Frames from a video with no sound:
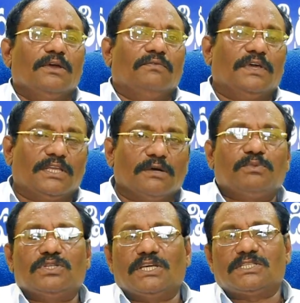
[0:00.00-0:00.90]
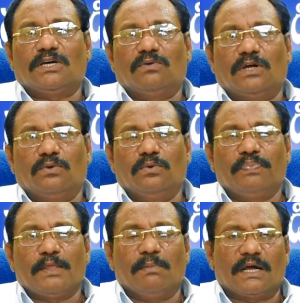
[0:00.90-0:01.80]
విజ్ఞప్తి చేస్తా ఉన్నాను
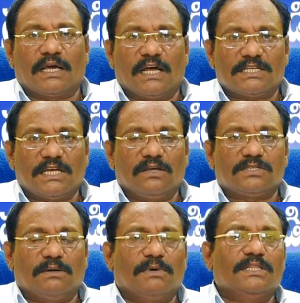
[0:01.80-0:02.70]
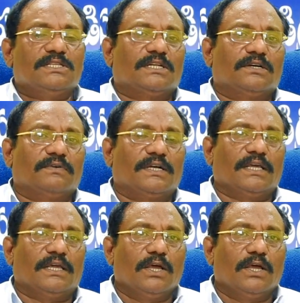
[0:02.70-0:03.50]
మా కళాశాలకు సంబంధించినటువంటి